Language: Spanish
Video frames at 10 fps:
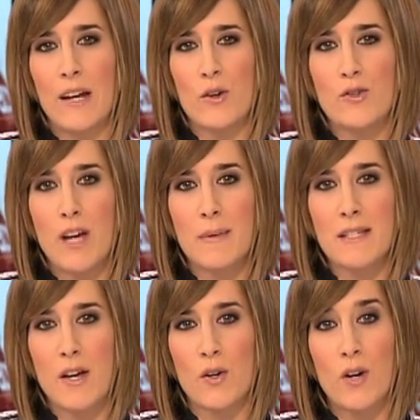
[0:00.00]
En
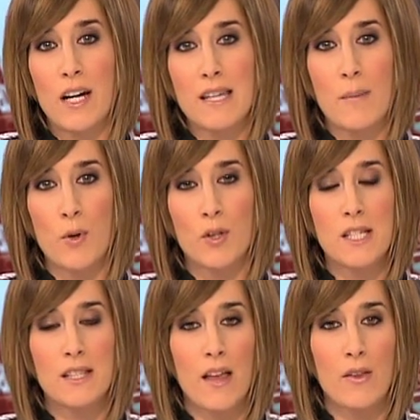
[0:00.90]
Tailandia, los camisas
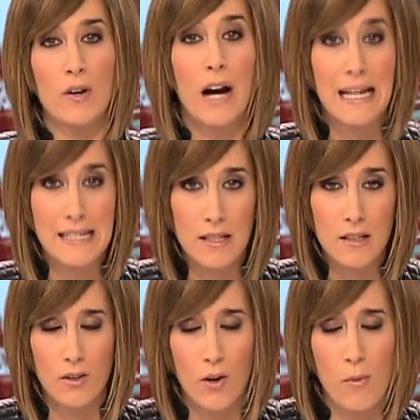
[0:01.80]
rojas han
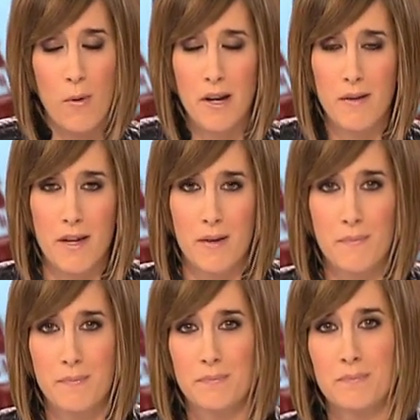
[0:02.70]
protestado así,
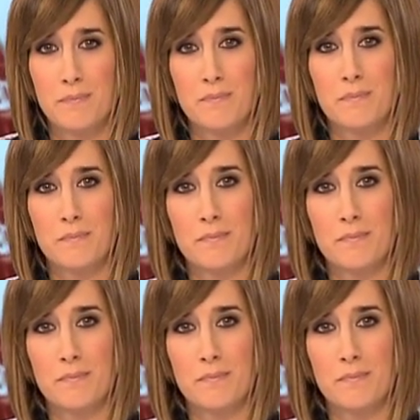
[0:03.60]
como van a ver.